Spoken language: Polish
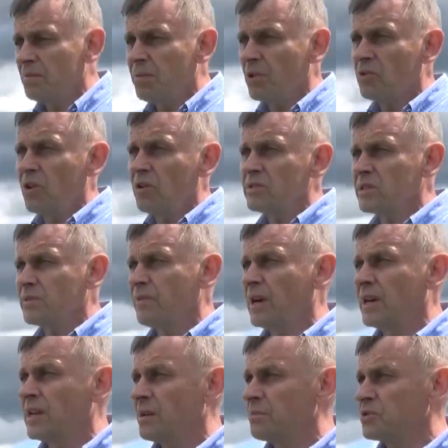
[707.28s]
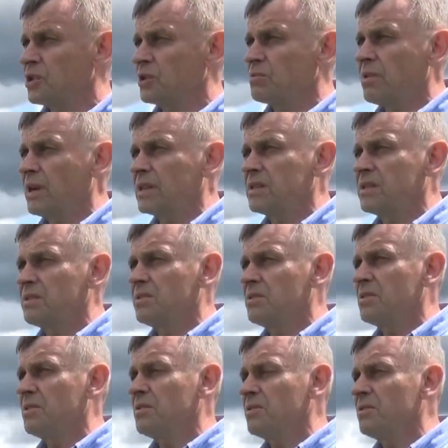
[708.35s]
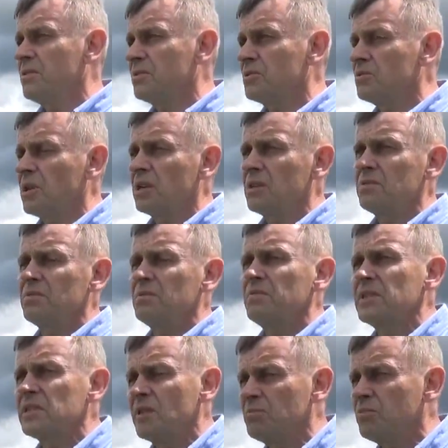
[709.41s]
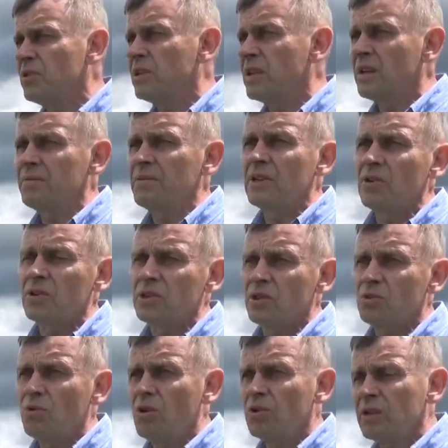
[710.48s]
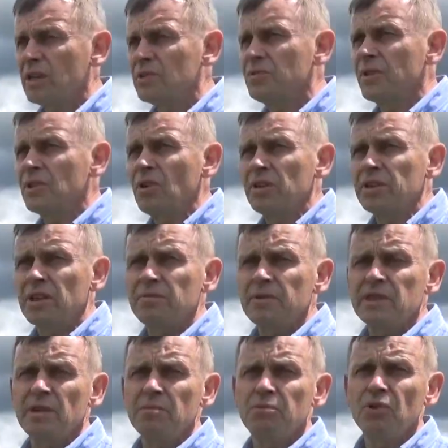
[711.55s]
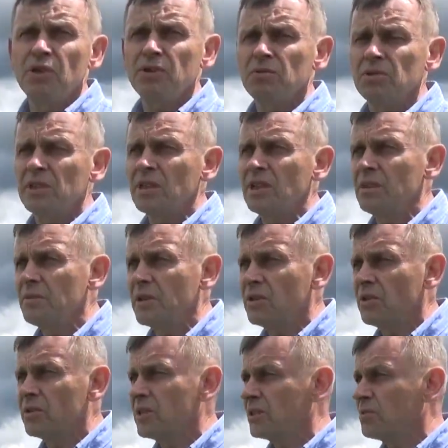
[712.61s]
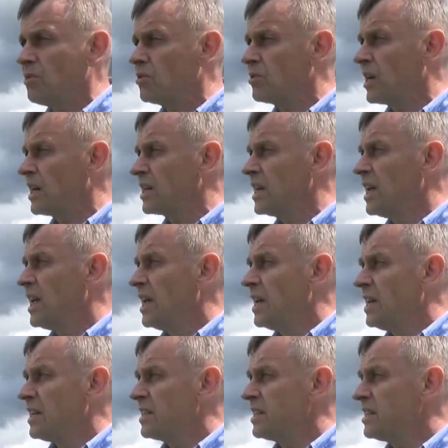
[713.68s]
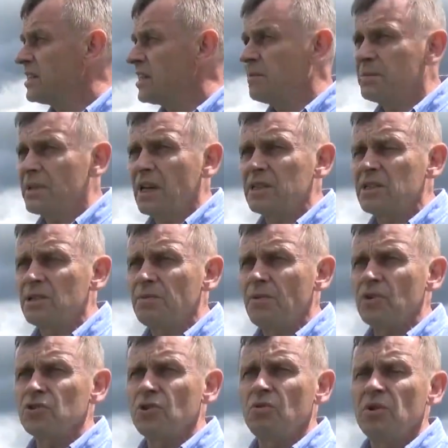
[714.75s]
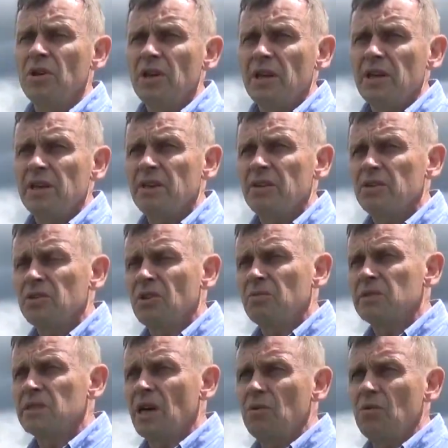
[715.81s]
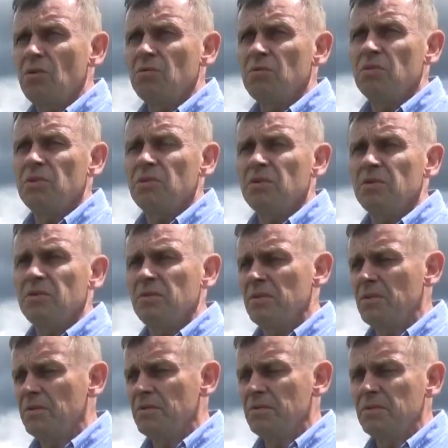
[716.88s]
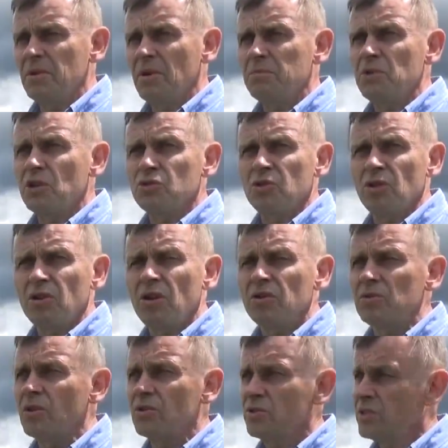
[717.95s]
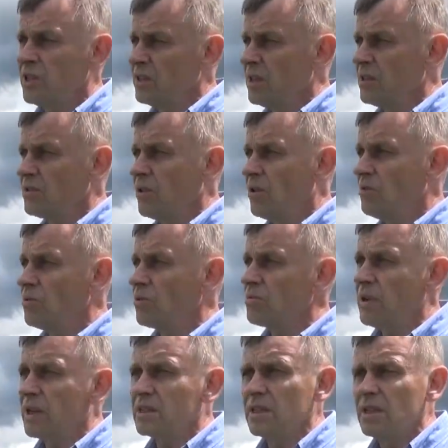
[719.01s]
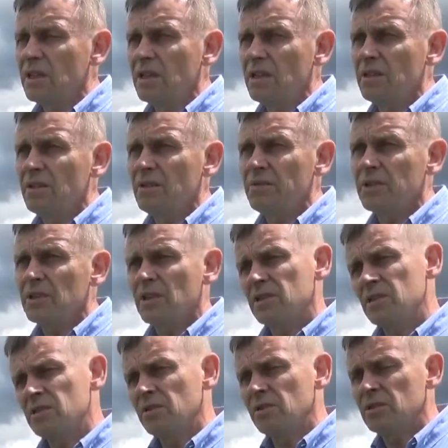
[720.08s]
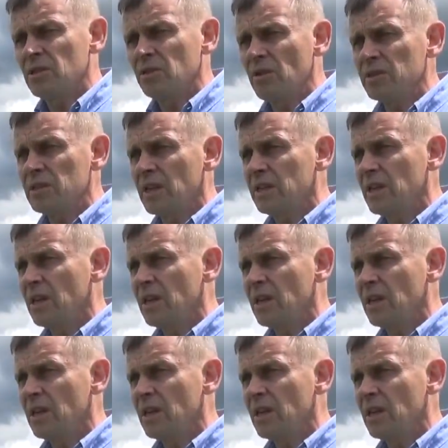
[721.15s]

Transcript: pokąskła na przykład, która występuje na wilgotnych łąkach, świergotek występuje tutaj na wilgotnych łąkach i te ptaki tworzą tą całą no, bioróżnorodność, nie tylko układ fitocenoza,